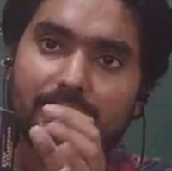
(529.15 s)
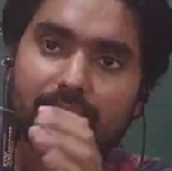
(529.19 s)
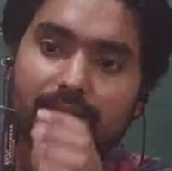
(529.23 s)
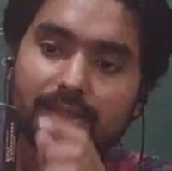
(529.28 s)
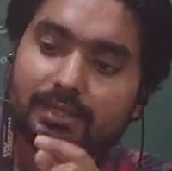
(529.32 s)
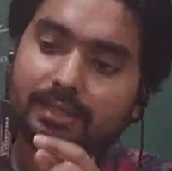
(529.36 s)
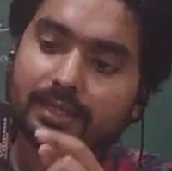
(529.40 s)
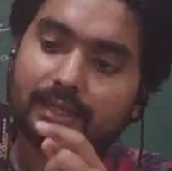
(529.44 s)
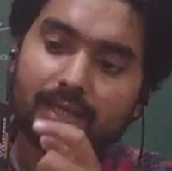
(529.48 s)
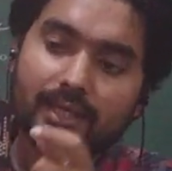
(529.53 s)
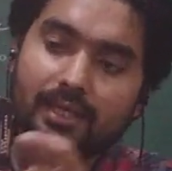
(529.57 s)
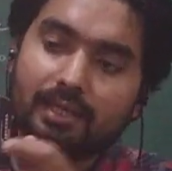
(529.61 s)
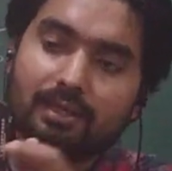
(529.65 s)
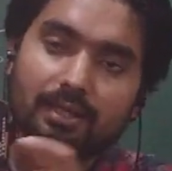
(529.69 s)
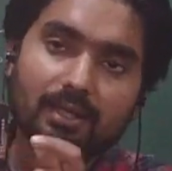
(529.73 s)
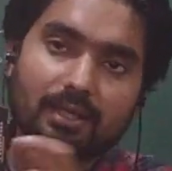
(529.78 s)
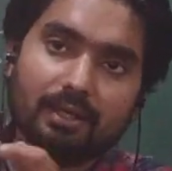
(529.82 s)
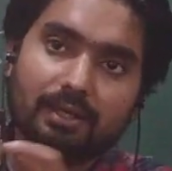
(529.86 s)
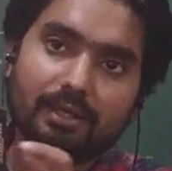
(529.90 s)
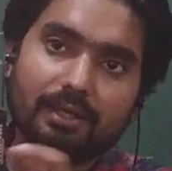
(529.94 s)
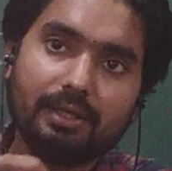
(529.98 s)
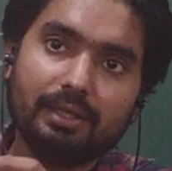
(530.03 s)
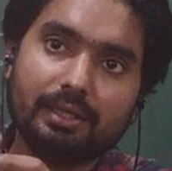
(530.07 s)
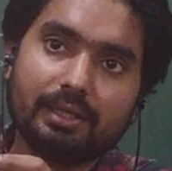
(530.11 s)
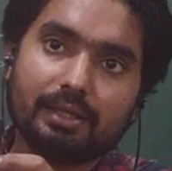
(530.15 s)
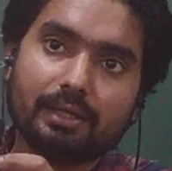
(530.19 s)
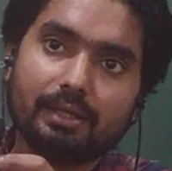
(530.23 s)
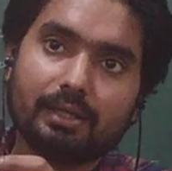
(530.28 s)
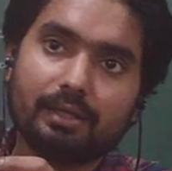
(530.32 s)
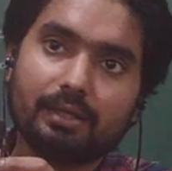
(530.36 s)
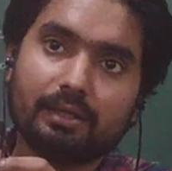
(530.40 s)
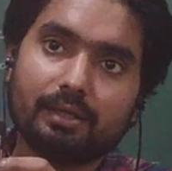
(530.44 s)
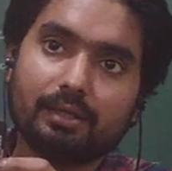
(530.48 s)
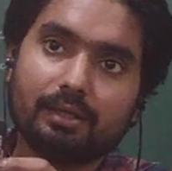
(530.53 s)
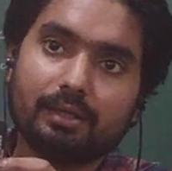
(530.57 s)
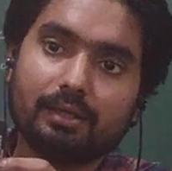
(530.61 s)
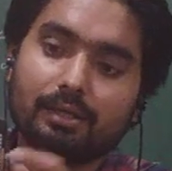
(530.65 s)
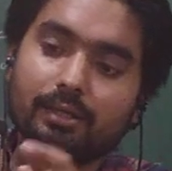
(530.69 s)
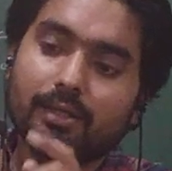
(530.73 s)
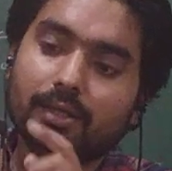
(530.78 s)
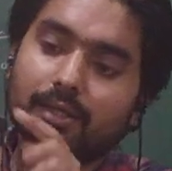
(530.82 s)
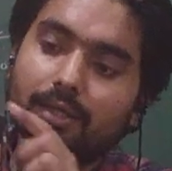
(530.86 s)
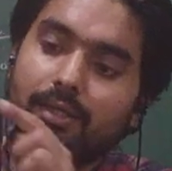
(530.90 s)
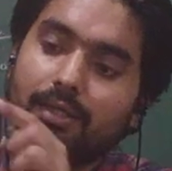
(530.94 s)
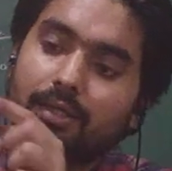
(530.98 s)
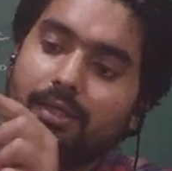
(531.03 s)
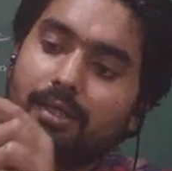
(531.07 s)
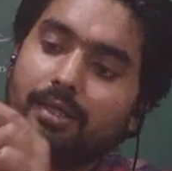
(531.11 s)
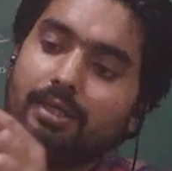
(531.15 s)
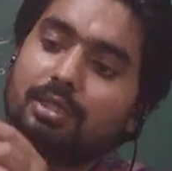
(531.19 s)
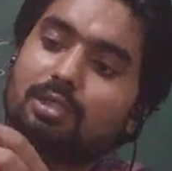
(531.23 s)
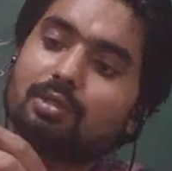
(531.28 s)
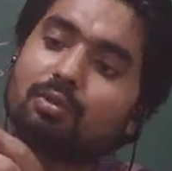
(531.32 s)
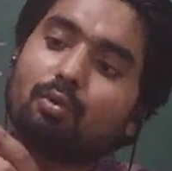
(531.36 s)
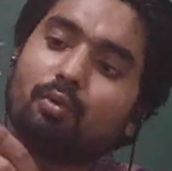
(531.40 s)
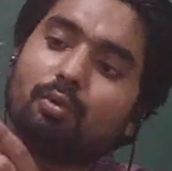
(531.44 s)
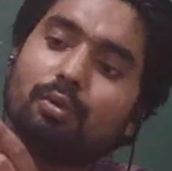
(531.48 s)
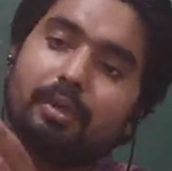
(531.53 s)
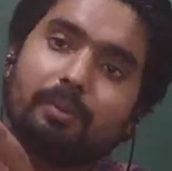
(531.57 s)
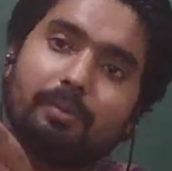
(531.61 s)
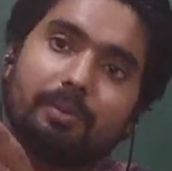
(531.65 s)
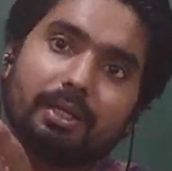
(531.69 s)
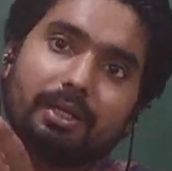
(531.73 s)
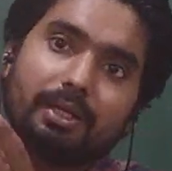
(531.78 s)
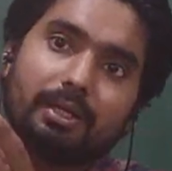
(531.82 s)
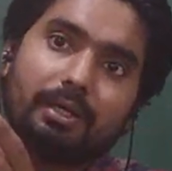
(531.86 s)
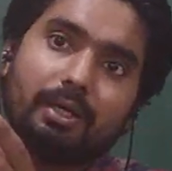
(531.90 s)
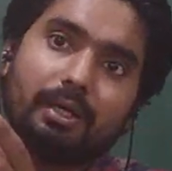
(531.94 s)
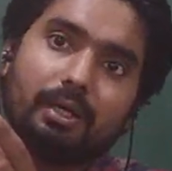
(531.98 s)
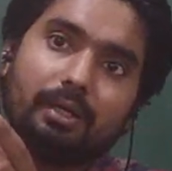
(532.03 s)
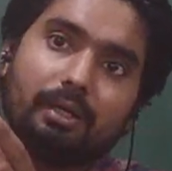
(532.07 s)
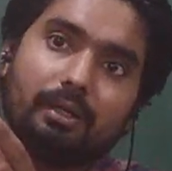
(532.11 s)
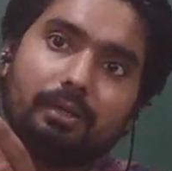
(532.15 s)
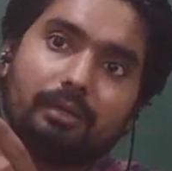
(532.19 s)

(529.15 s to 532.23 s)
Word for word: इसके अंदर नहीं है इस कोने पर है यहाँ